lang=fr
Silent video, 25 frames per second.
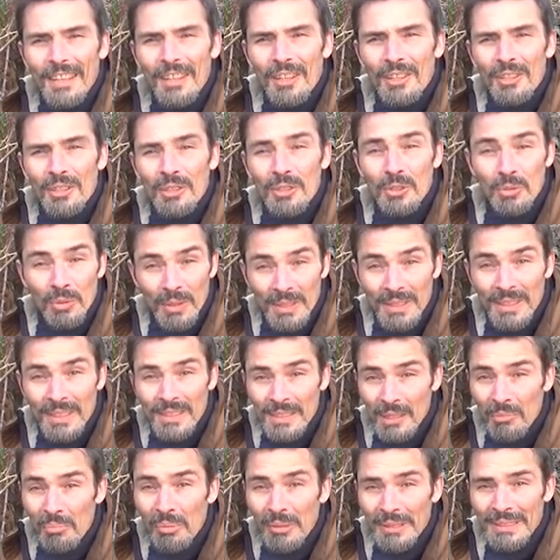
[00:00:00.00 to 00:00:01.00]
Euh, soit c'est
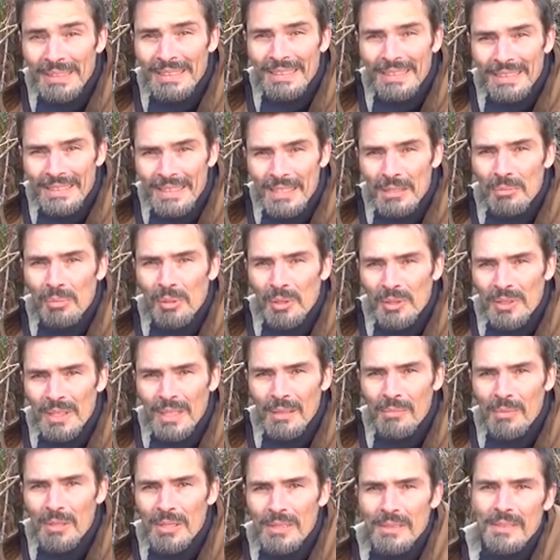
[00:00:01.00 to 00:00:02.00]
que c'est pas si
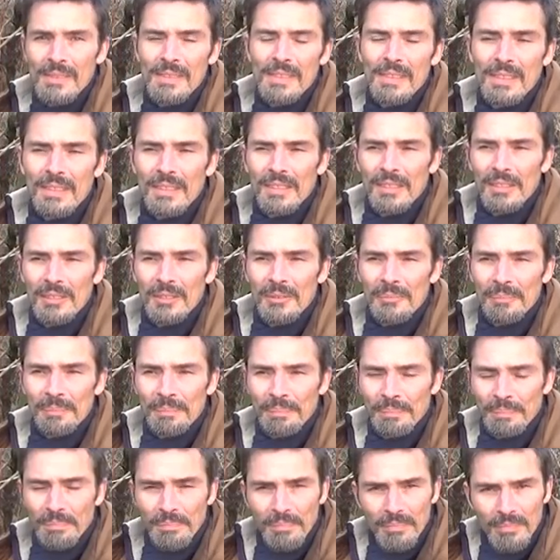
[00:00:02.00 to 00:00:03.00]
indispensable.
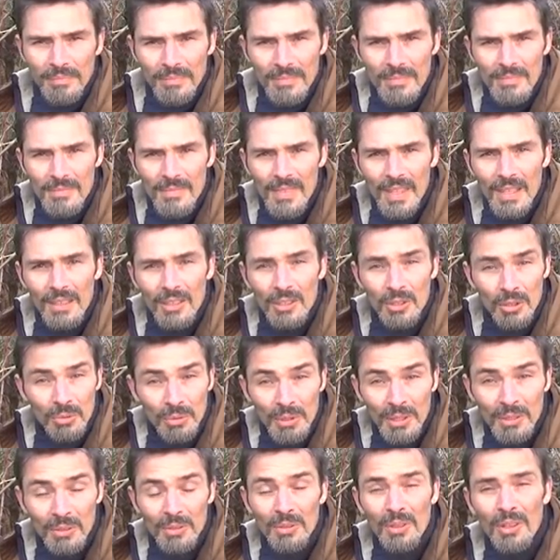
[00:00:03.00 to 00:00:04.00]
Euh,
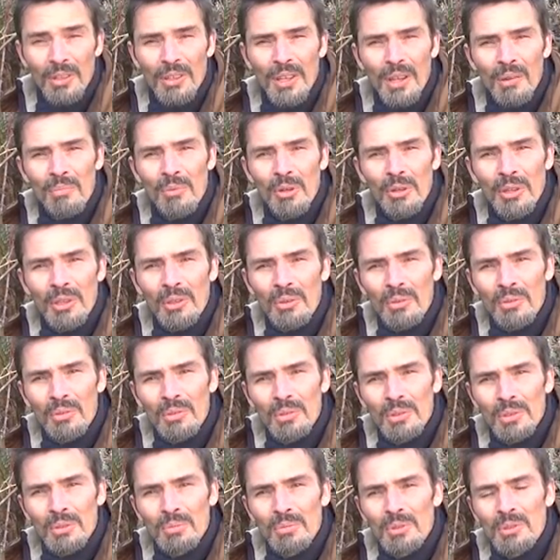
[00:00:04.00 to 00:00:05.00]
ensuite, en
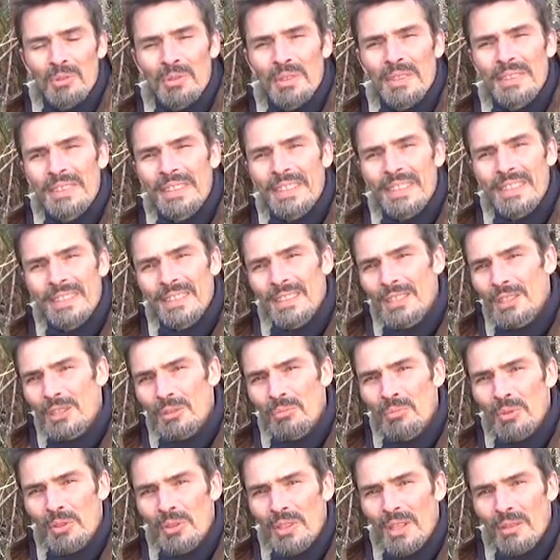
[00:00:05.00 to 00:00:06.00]
arboriculture, je me suis intéressé,
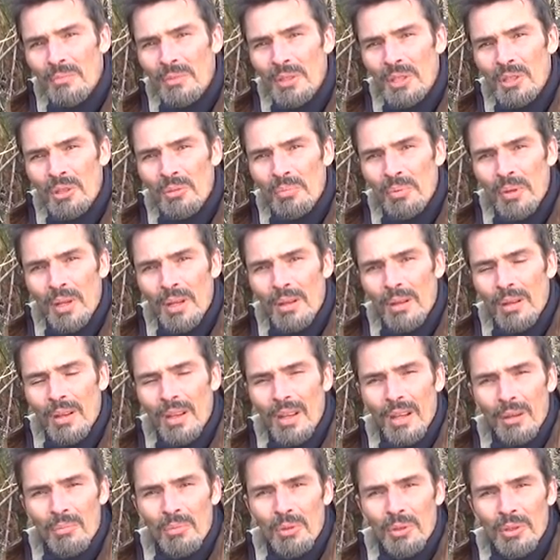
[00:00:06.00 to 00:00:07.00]
j'ai demandé à mes copains
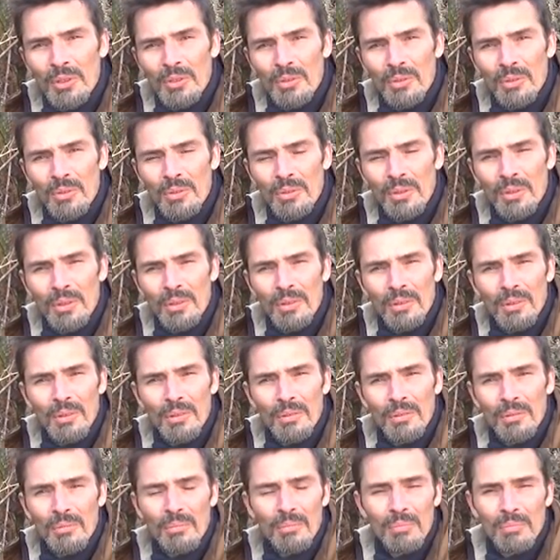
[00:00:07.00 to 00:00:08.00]
arboriculteurs
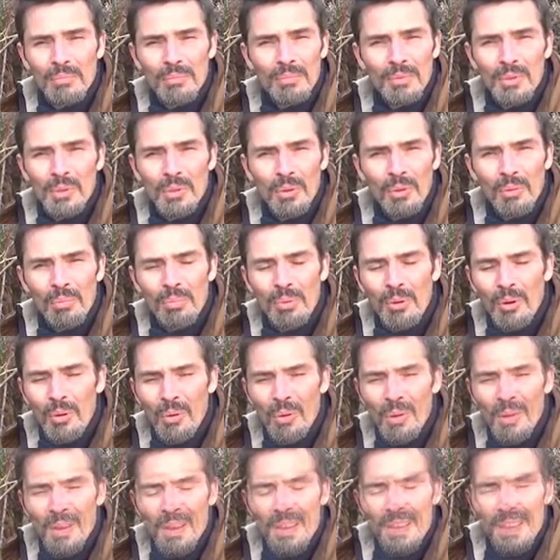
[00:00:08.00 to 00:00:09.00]
en bio,
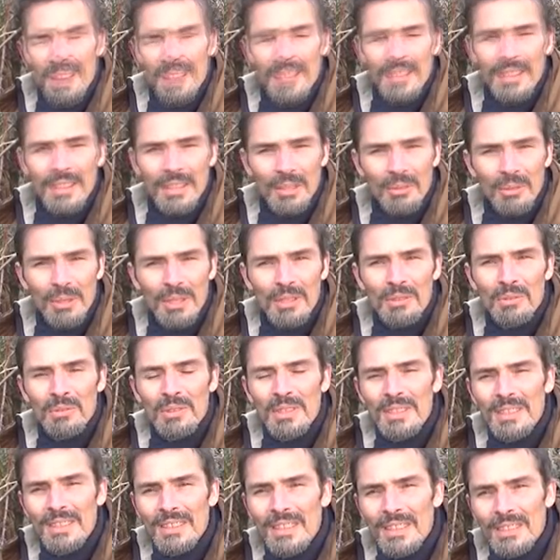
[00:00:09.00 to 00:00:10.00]
pro, c'était quoi les
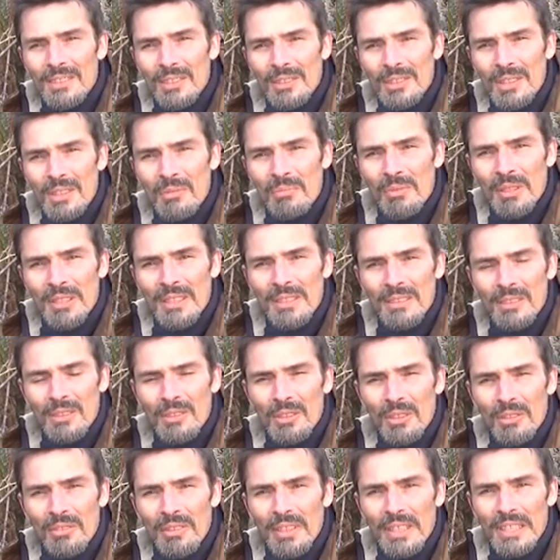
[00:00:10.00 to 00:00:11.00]
unités d'azote qu'ils mettaient dans
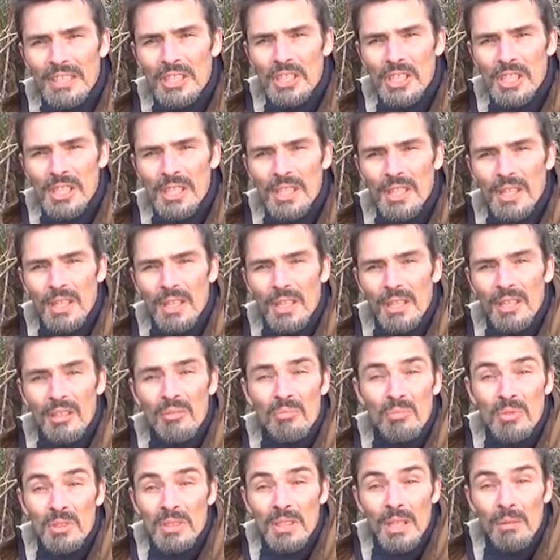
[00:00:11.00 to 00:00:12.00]
leur verger, et
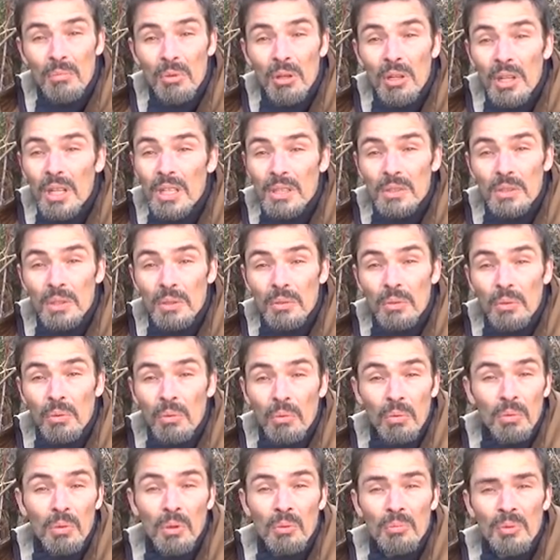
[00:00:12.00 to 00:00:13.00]
ils me disaient, ben de l'azote,
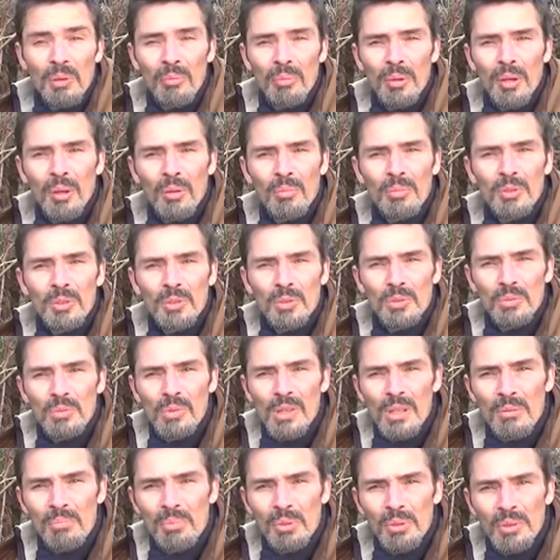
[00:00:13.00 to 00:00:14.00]
on n'en met pas, on met surtout
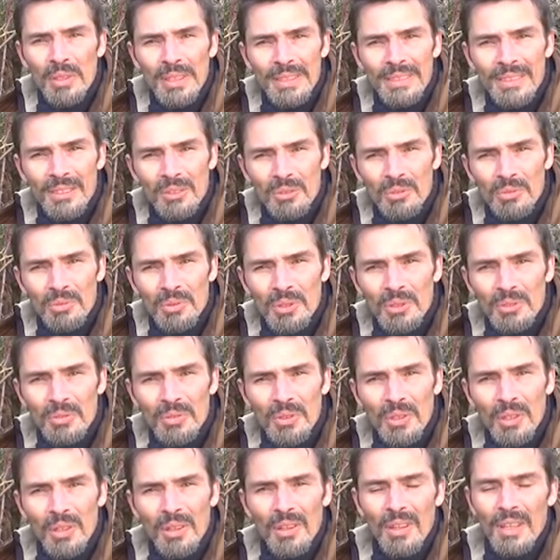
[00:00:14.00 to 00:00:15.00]
de la potasse et du
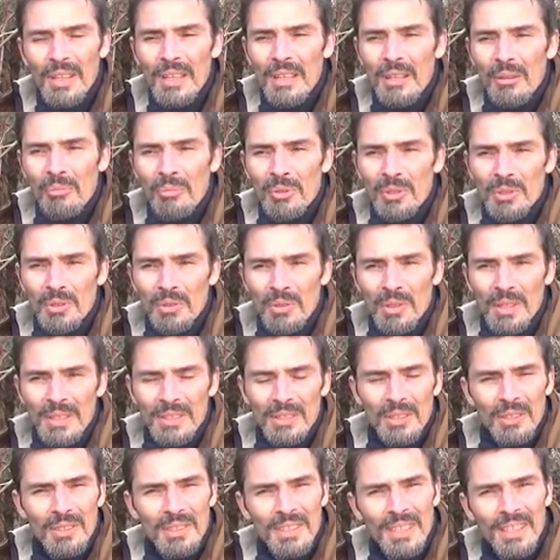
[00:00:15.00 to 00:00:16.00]
phosphore, parce que
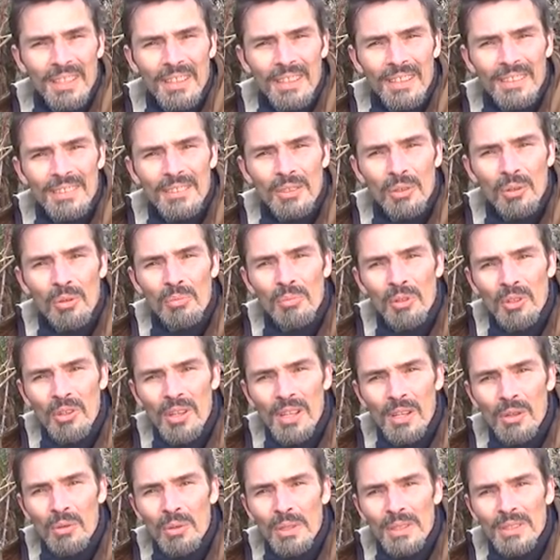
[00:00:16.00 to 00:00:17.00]
l'azote, ça, augmente
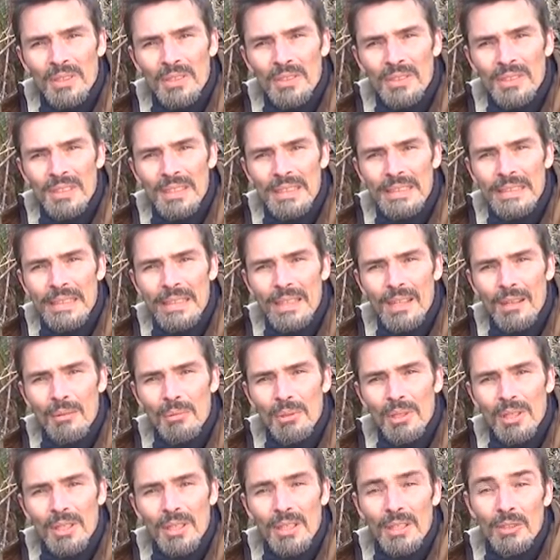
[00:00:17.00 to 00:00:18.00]
la croissance des
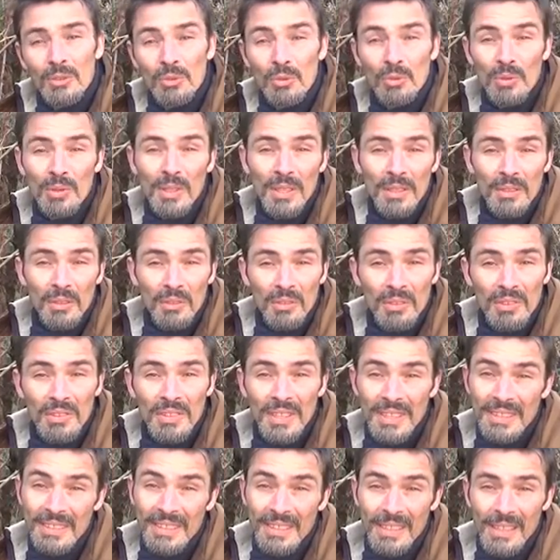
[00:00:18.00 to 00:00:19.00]
arbres, et nous, on a
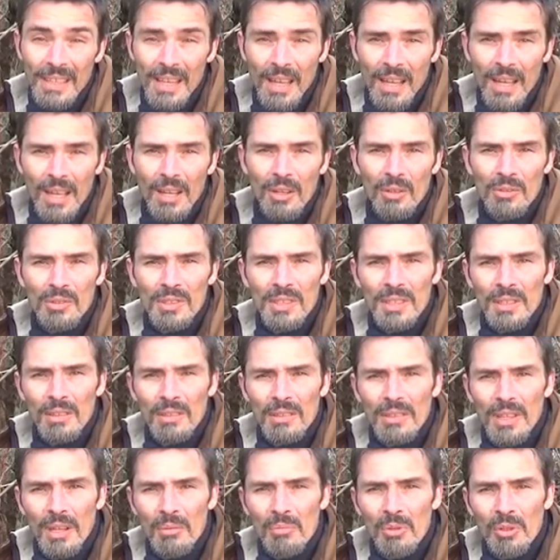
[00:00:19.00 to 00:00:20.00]
tendance à essayer de la ralentir
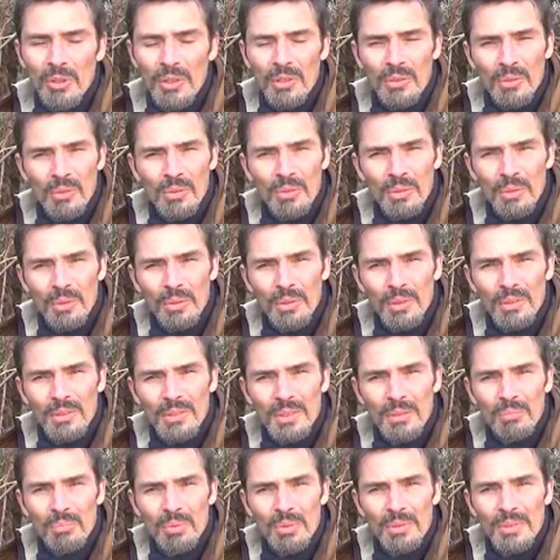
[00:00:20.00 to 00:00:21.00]
en arboriculture,
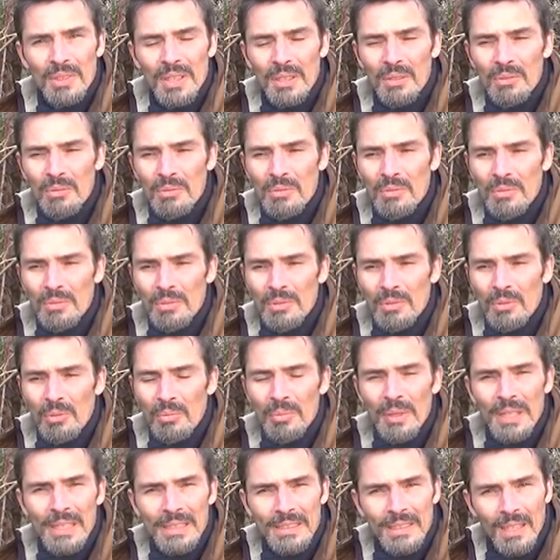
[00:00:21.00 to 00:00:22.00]
c'est pour ça qu'on
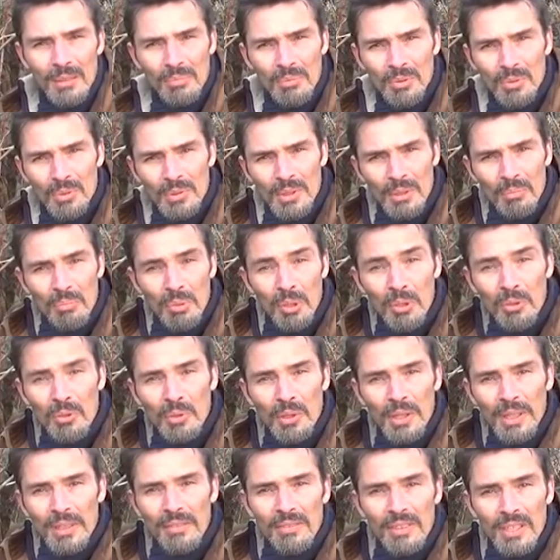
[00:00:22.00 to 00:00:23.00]
met les arbres sur des
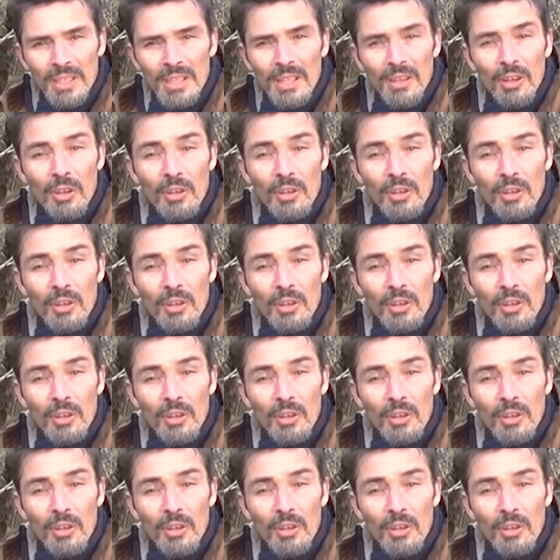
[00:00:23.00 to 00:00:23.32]
porte-greffes qui les